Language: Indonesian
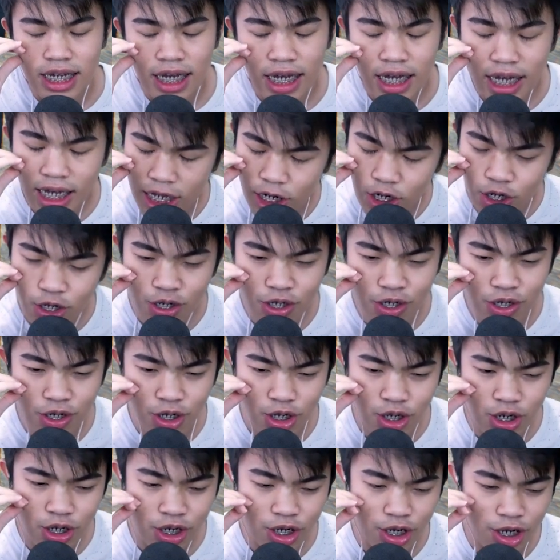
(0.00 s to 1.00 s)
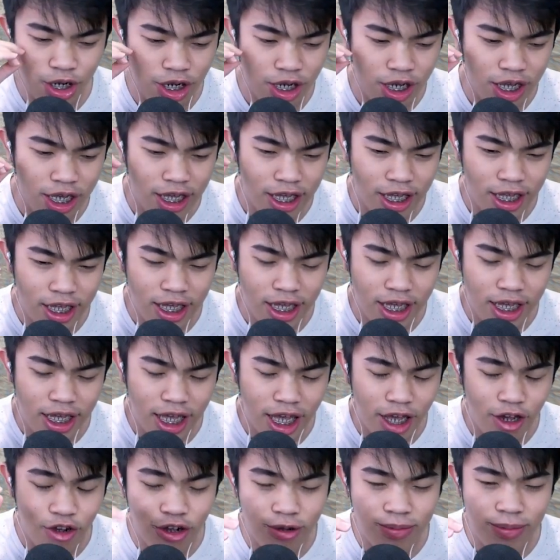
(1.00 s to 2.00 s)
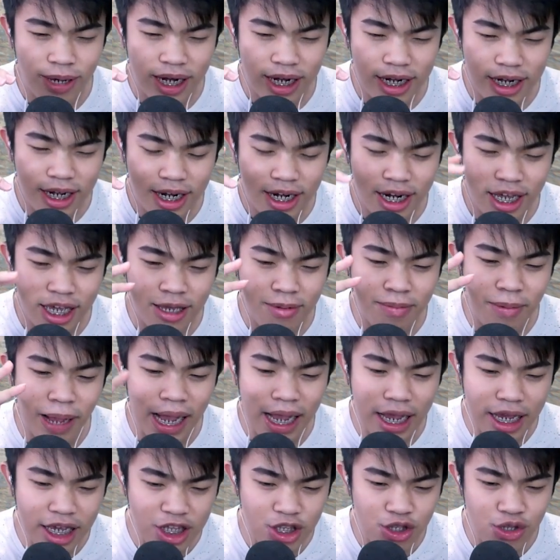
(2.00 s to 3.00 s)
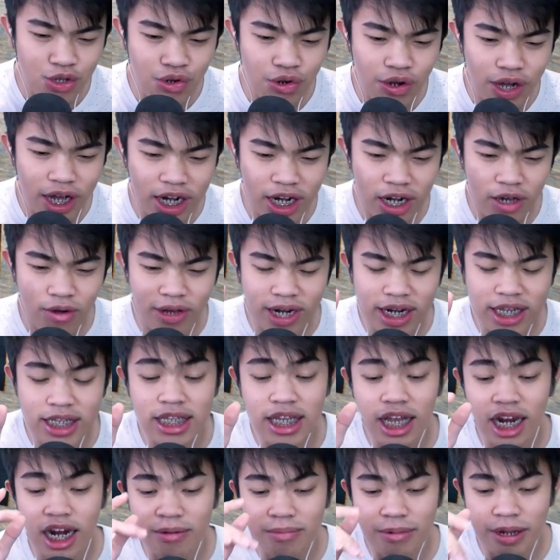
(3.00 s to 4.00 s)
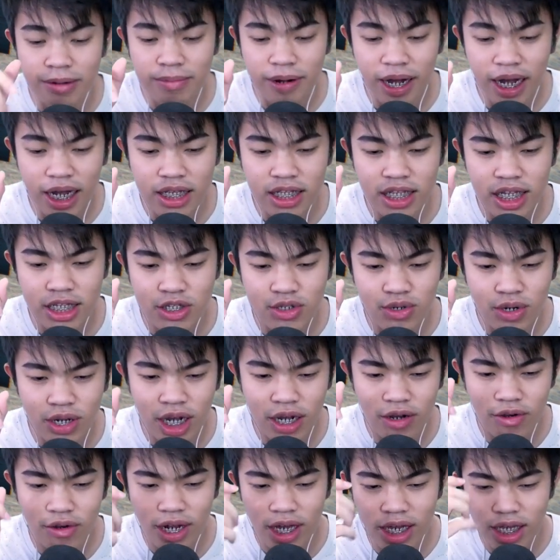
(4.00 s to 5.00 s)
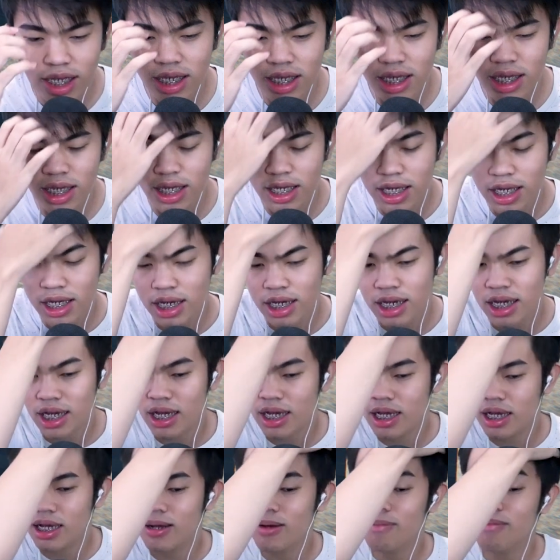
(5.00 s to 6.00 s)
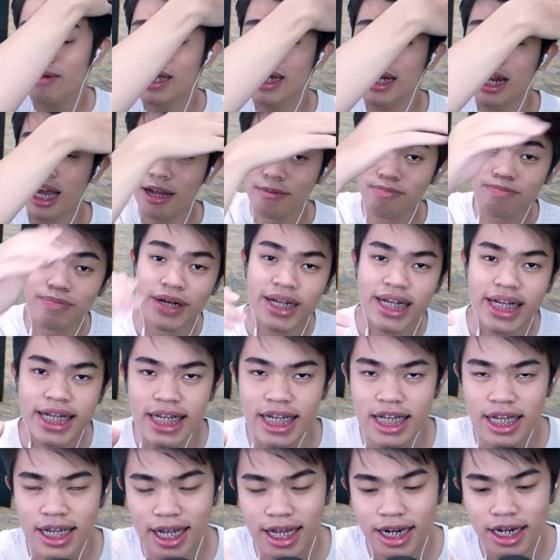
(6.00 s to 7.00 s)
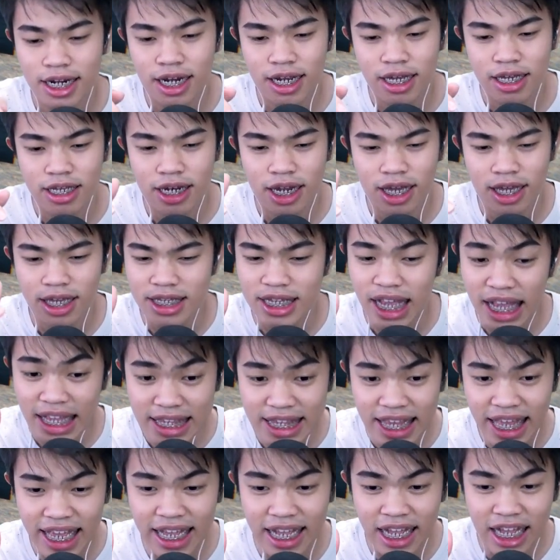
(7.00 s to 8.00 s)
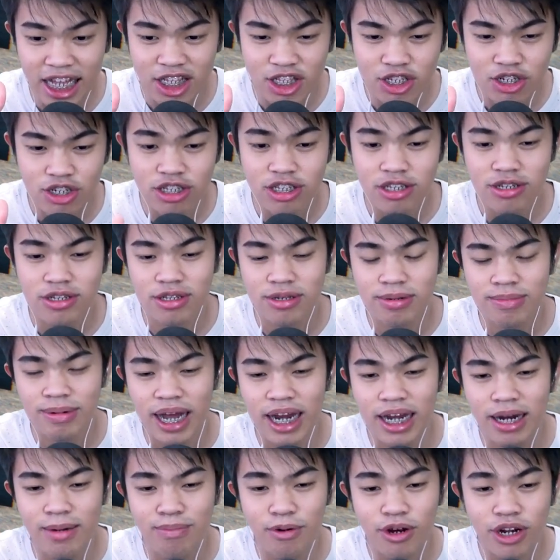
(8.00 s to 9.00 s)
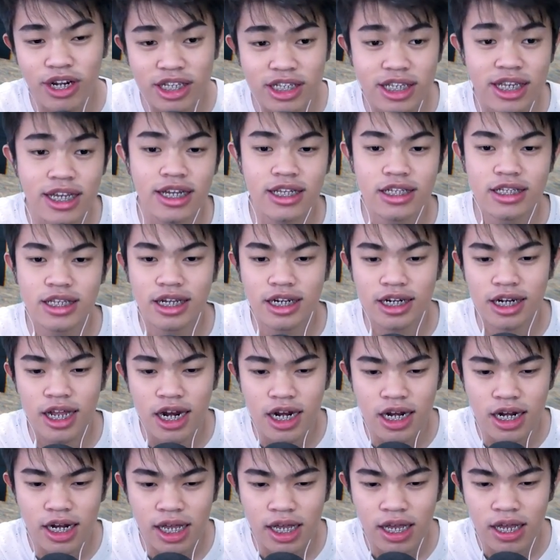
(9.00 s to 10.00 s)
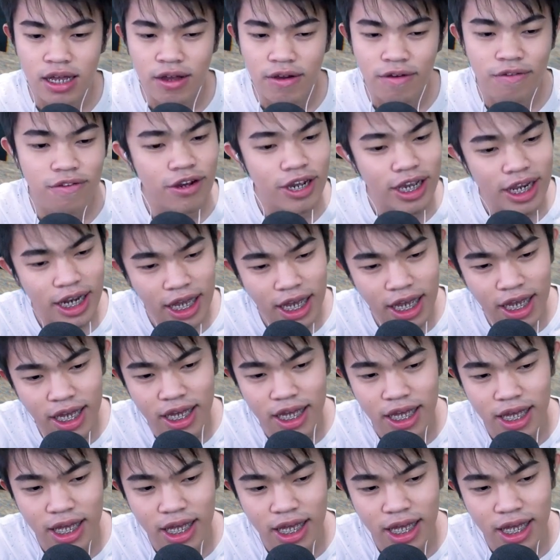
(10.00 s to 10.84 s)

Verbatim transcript: aduh. Aku kemarin kan lagi main tuh karena waretnya rame banget dan juga aku lagi main HP kan lagi santai kan terus tiba-tiba ada polisi yang ngecek dan voila